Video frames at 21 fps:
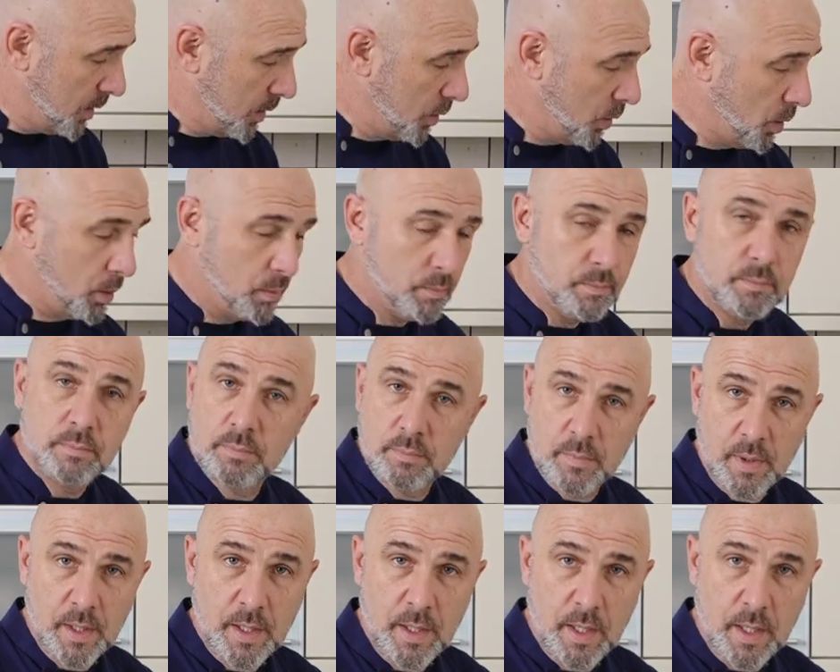Ja,
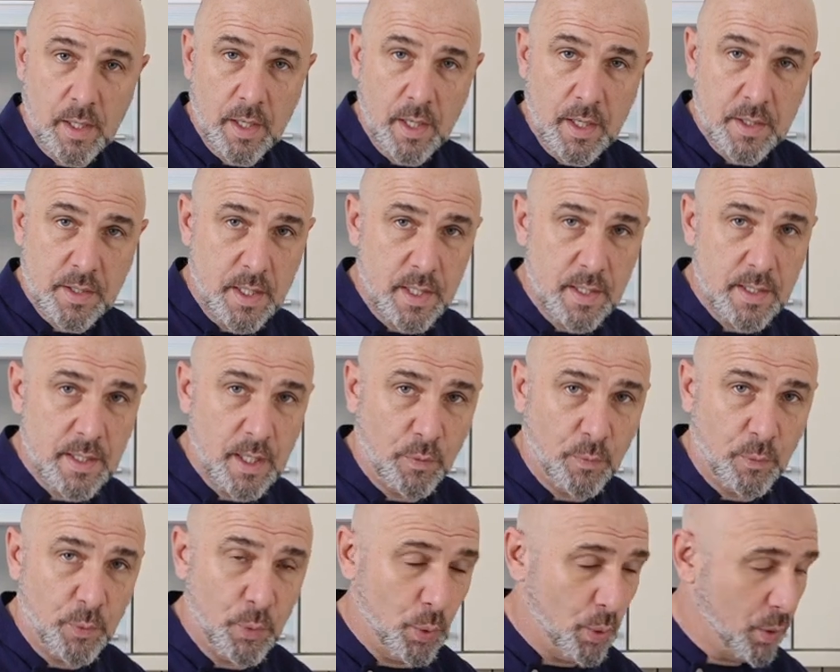es ist nicht
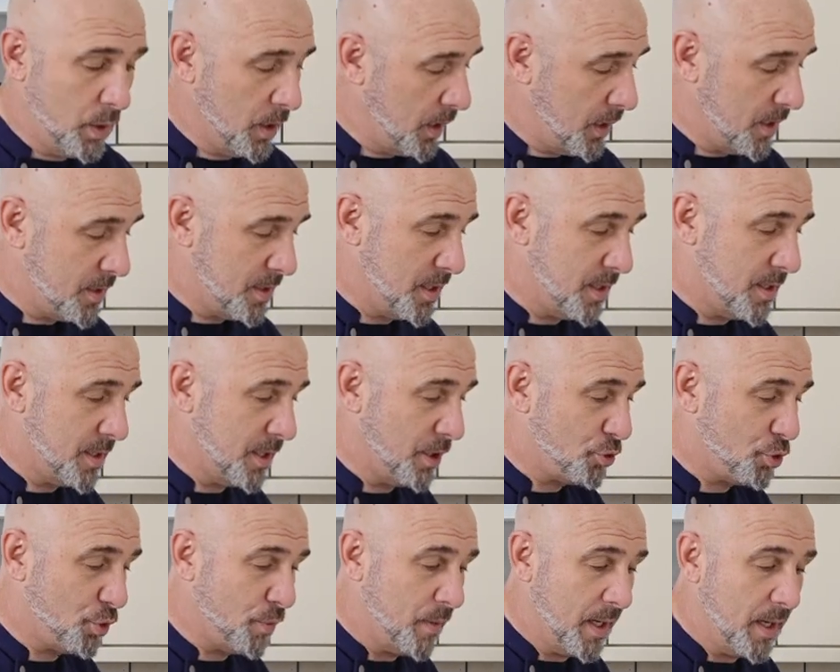viel, es ist nicht
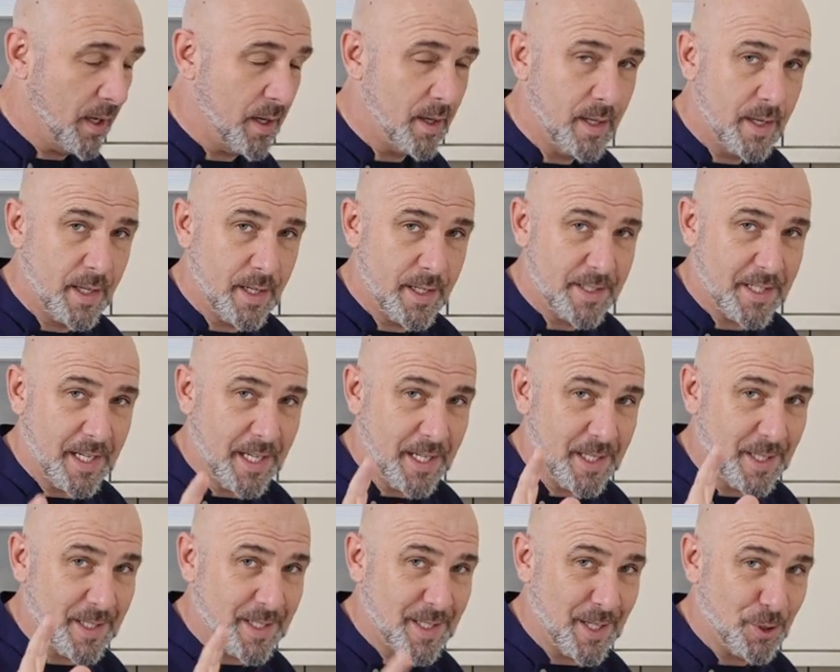schwer, es
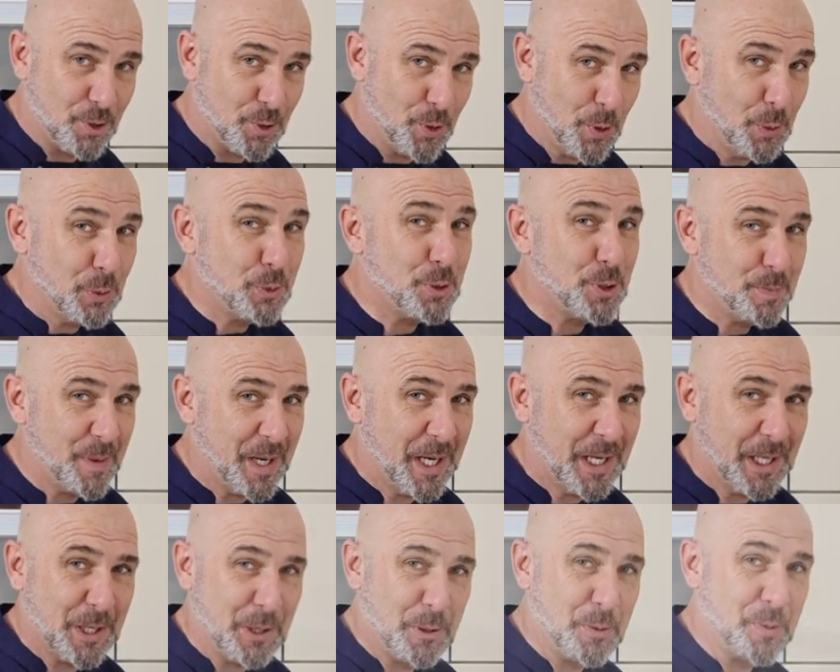geht auch sehr schnell und
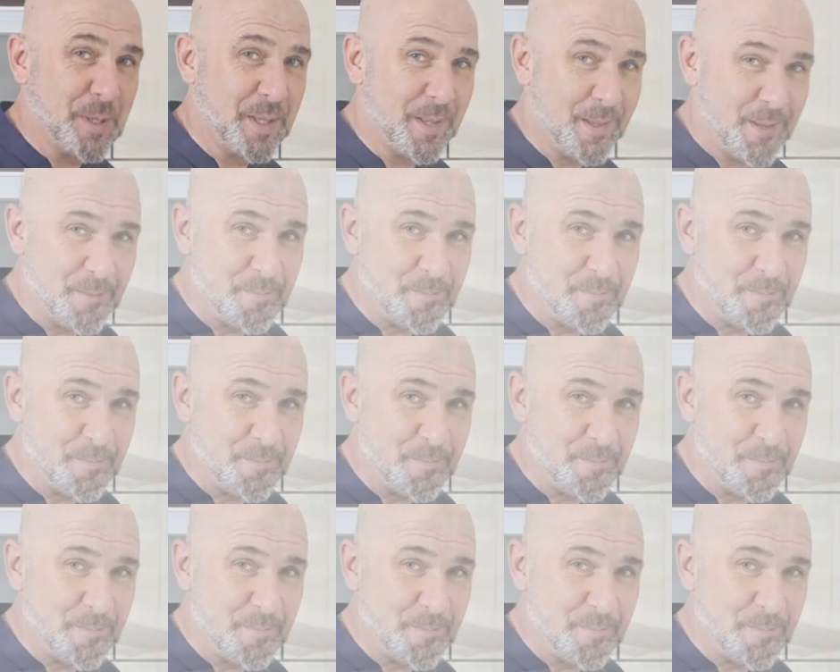schmeckt gut.